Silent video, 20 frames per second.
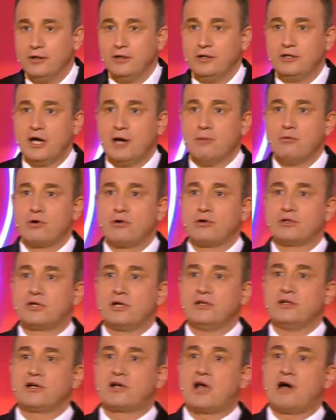Я ему говорю, ты
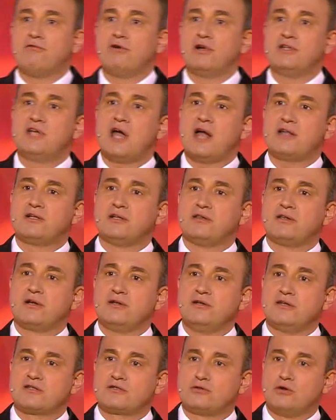на кого дятел
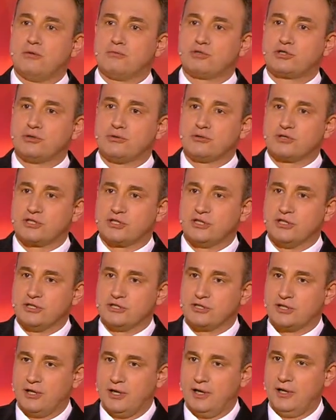гнездом
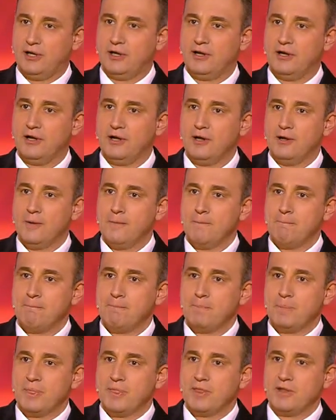шуршишь? А?
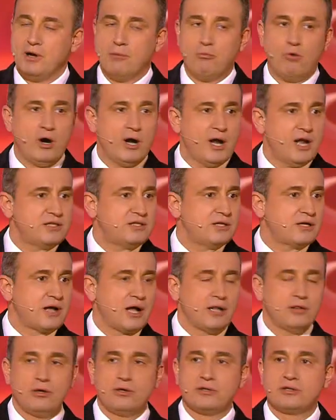Мой
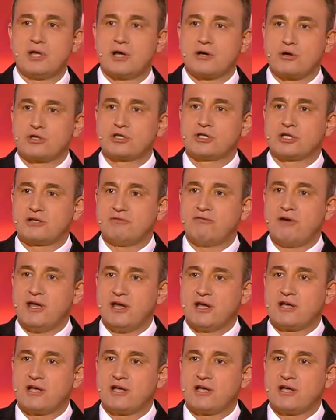одеколон дороже твоей